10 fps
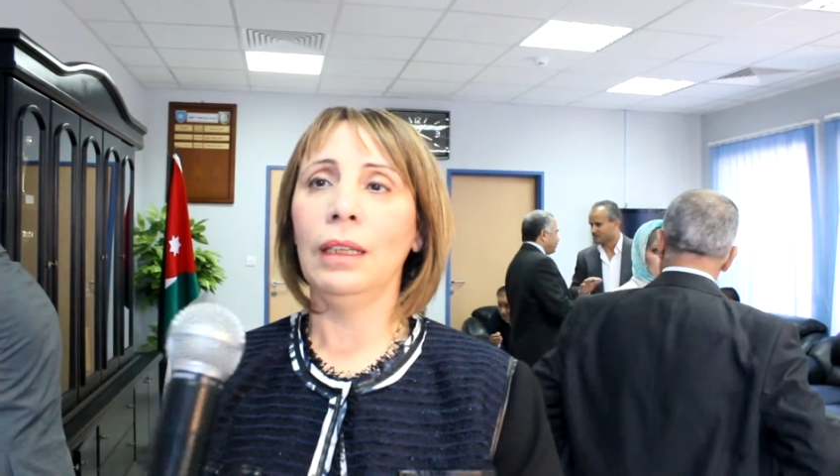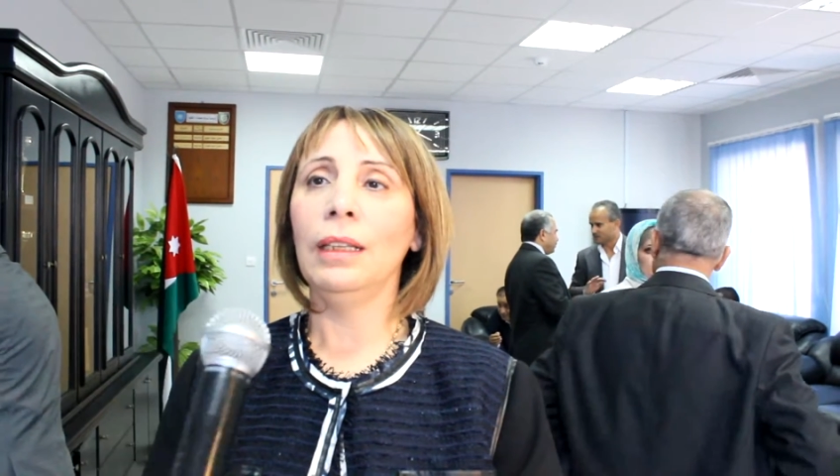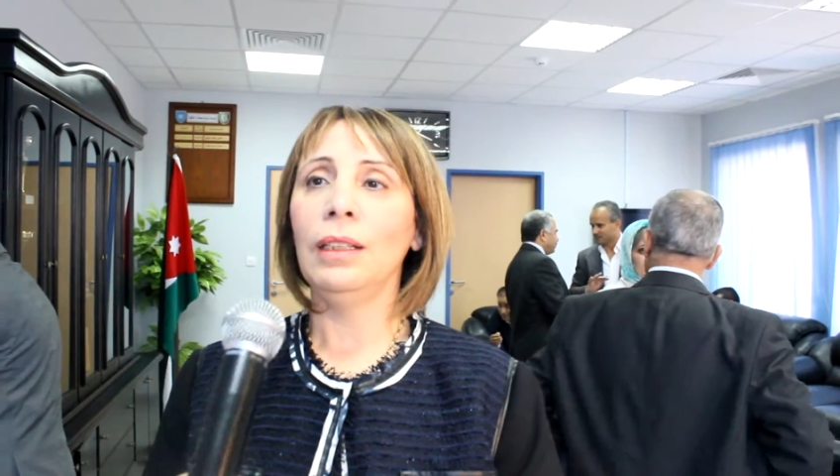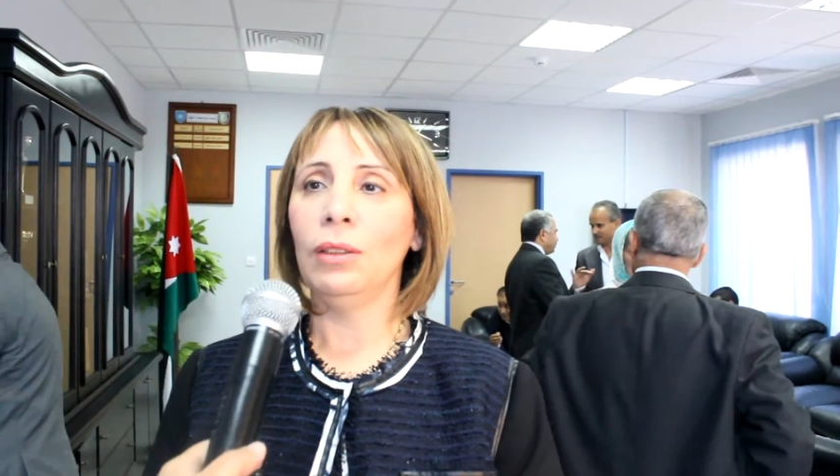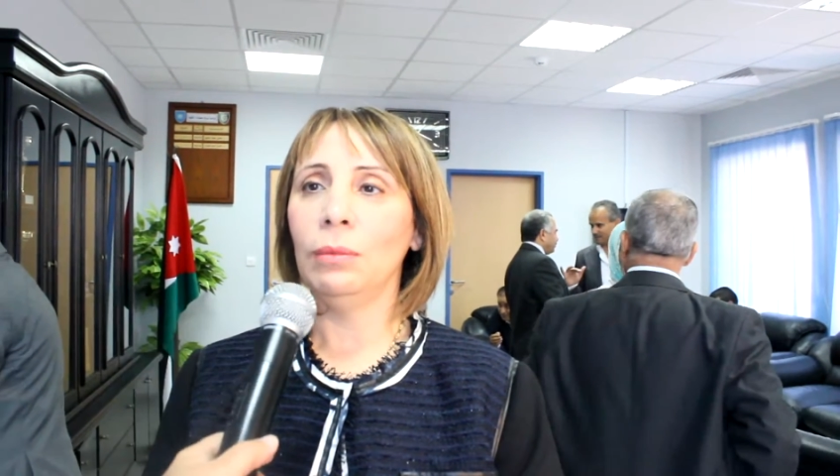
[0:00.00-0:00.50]

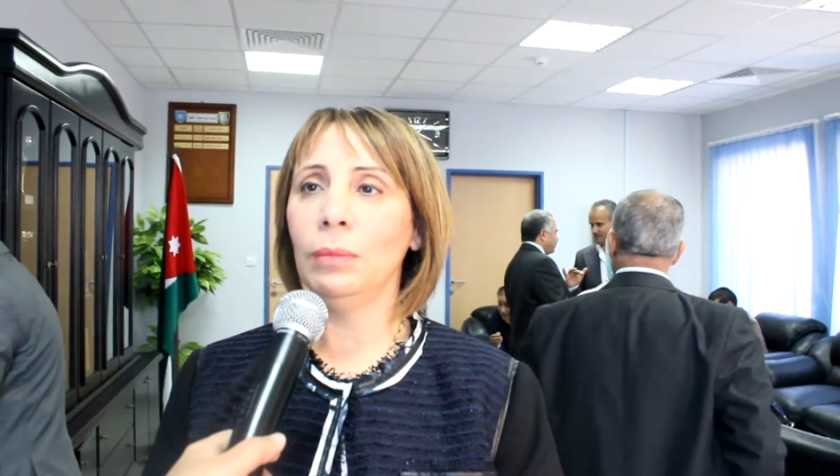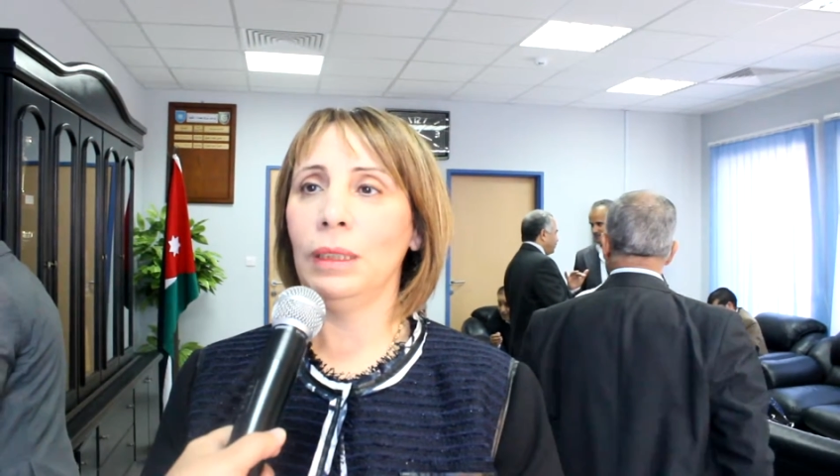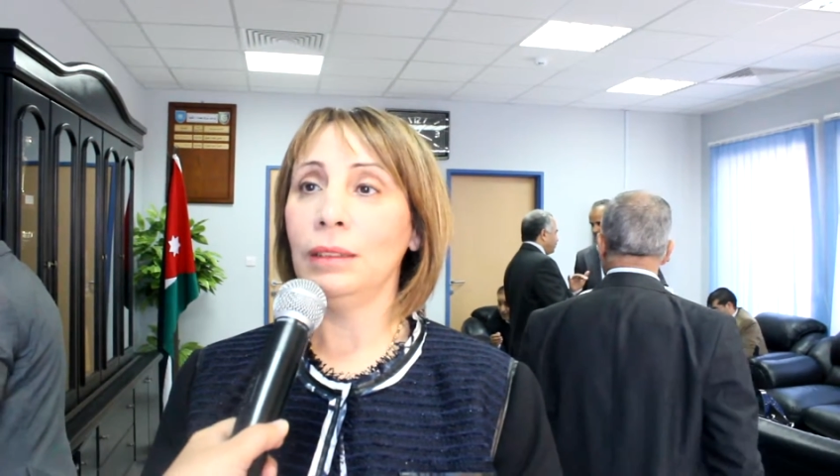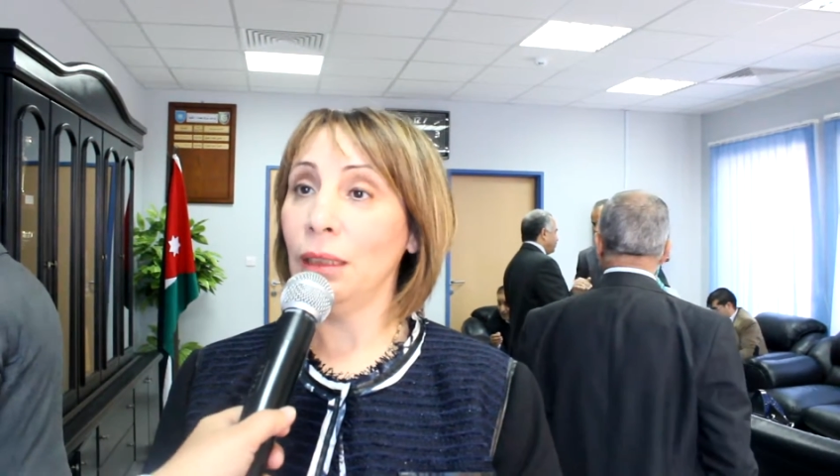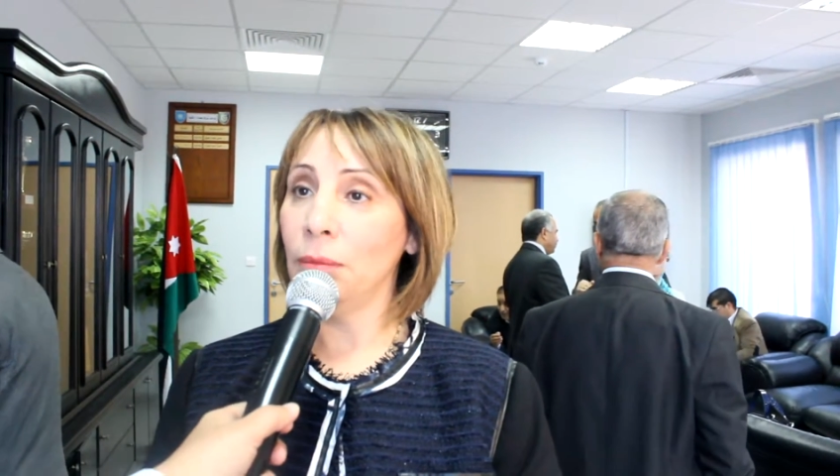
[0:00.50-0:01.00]

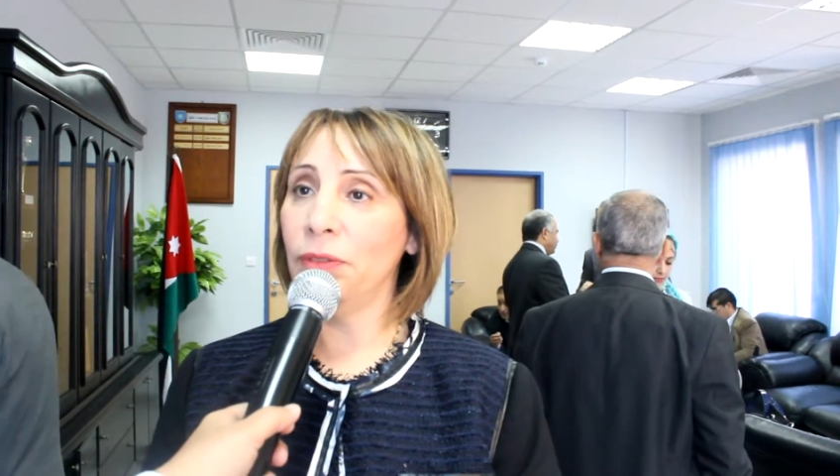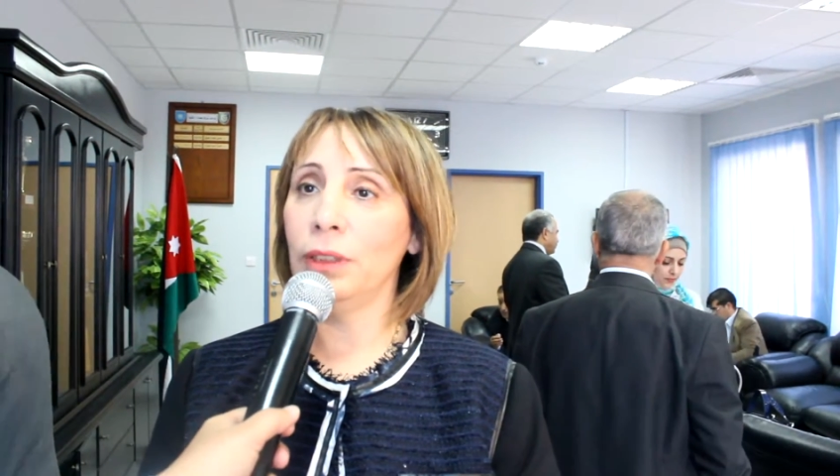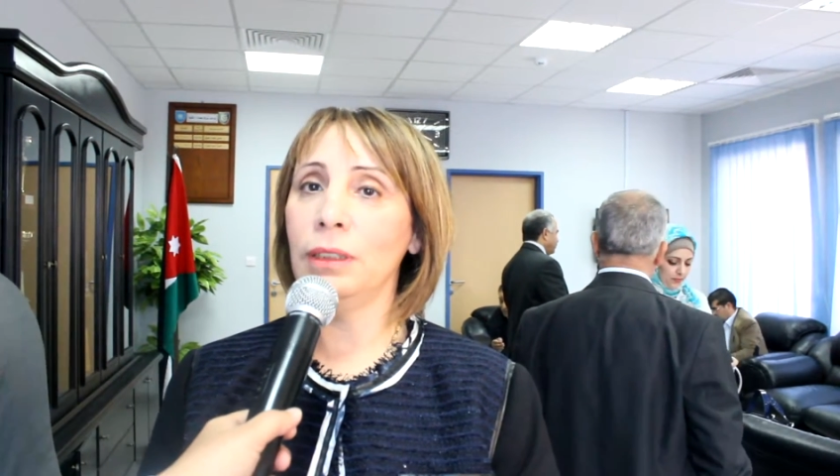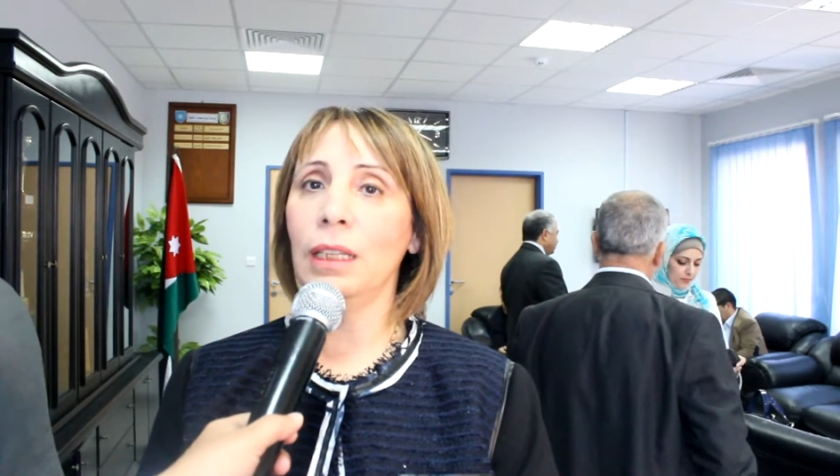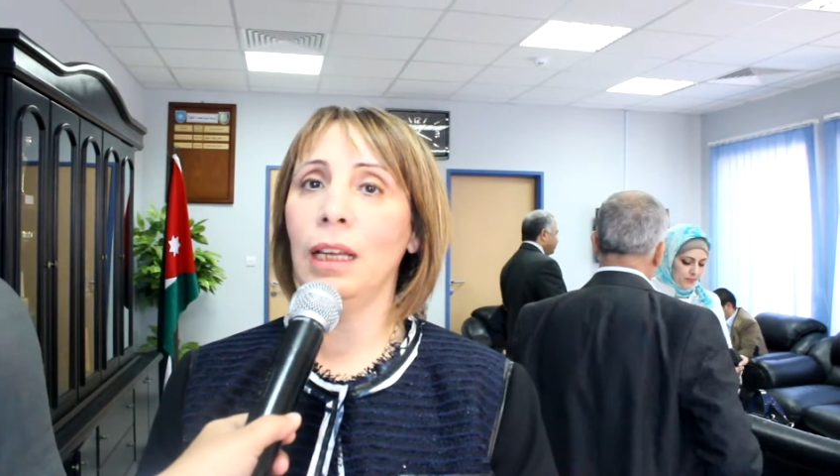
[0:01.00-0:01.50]
اليوم تم
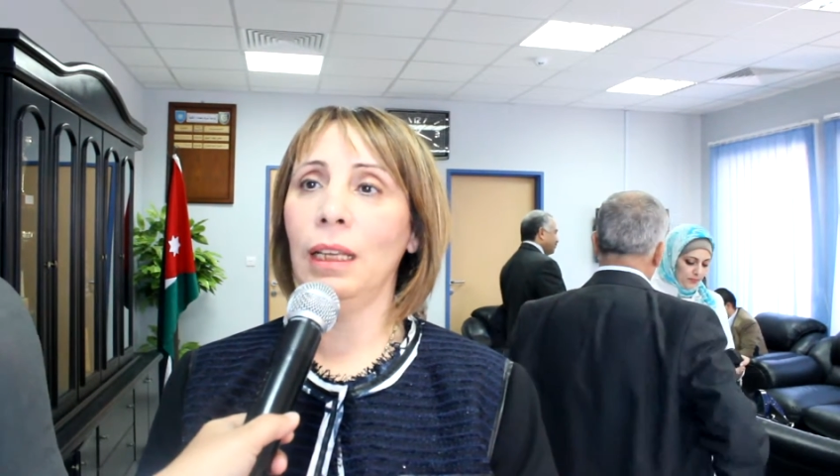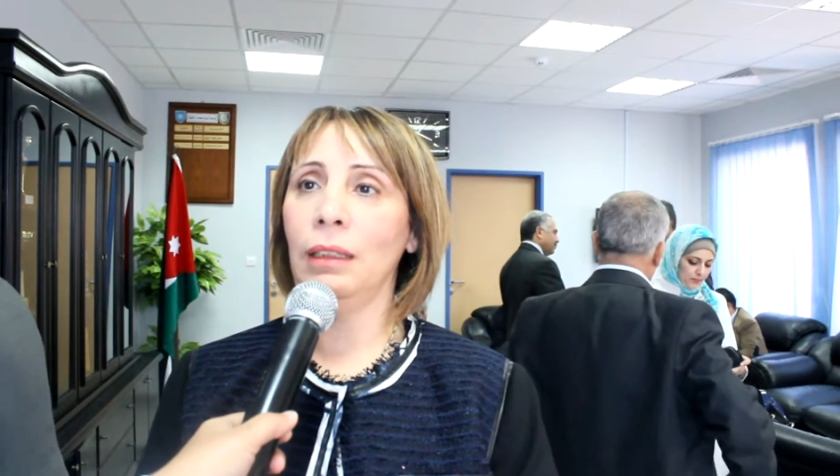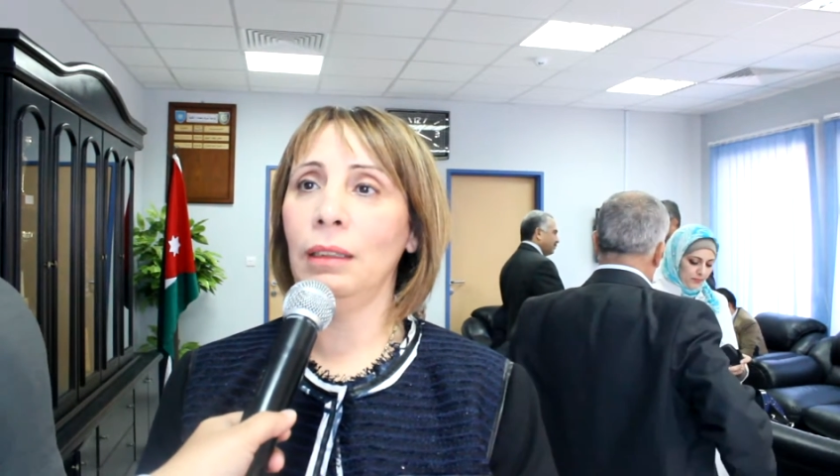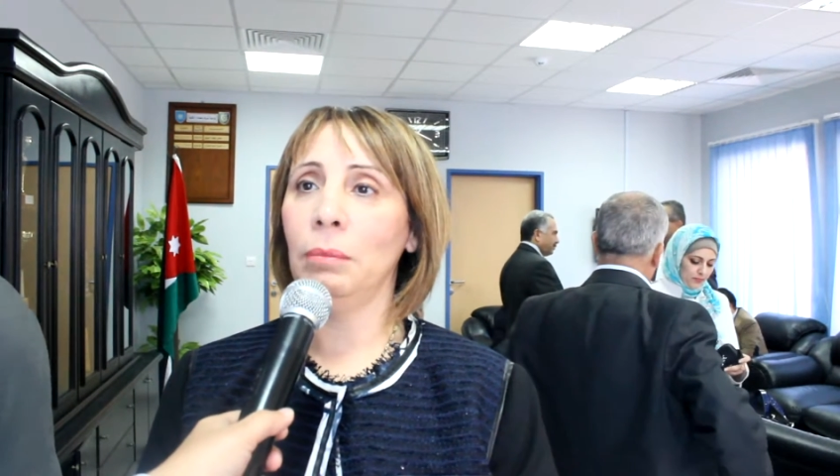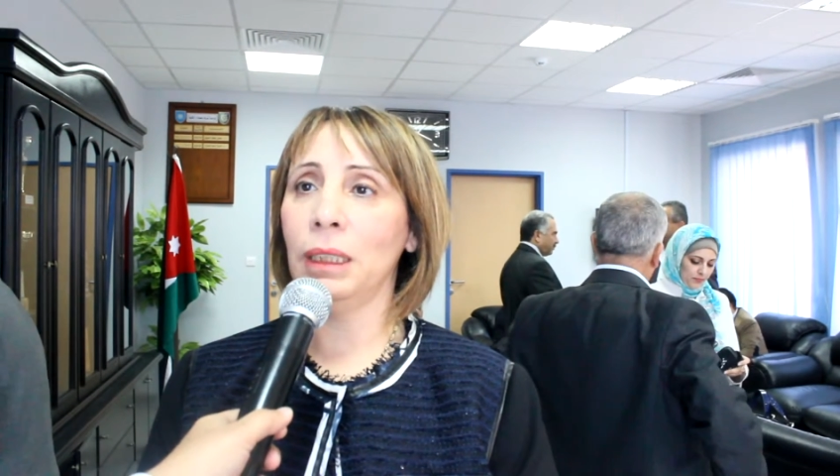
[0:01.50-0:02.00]
افتتاح
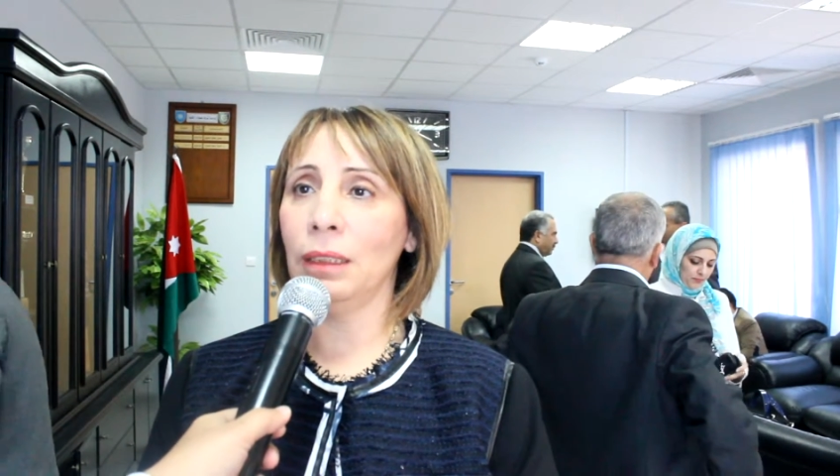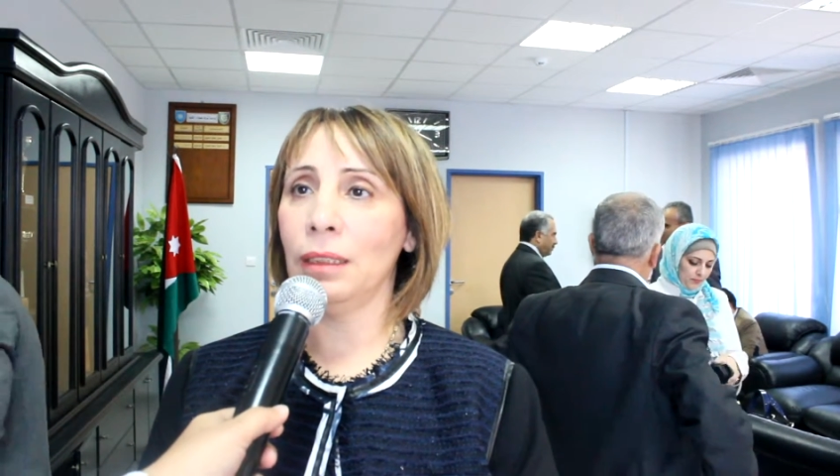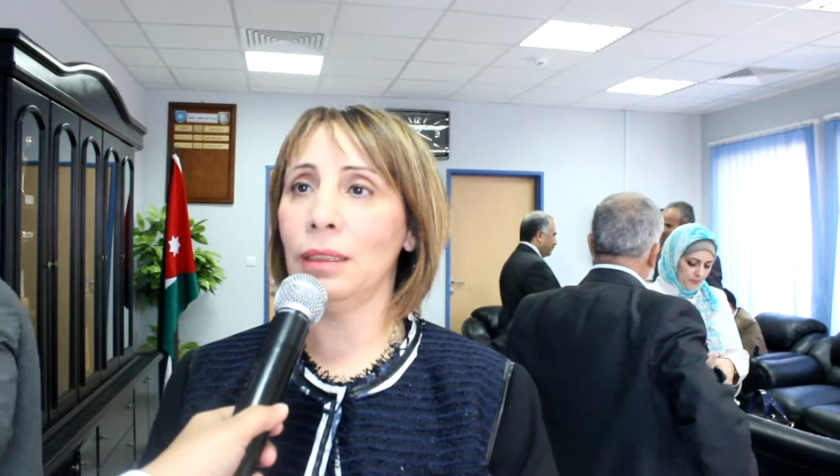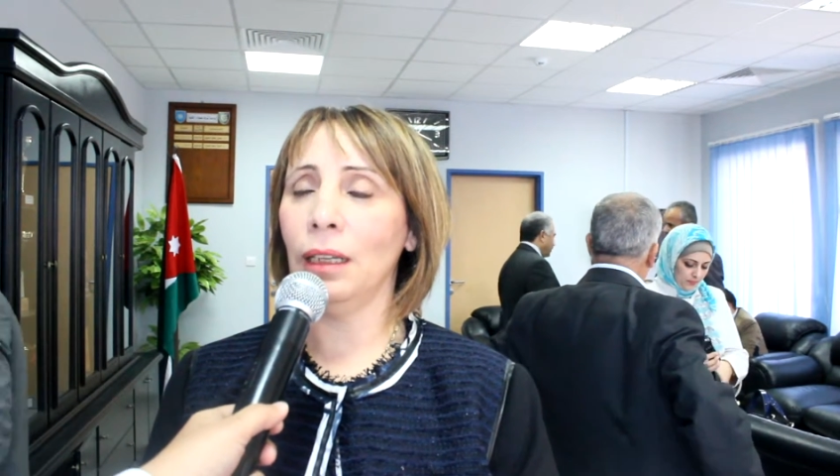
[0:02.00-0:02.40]
مركز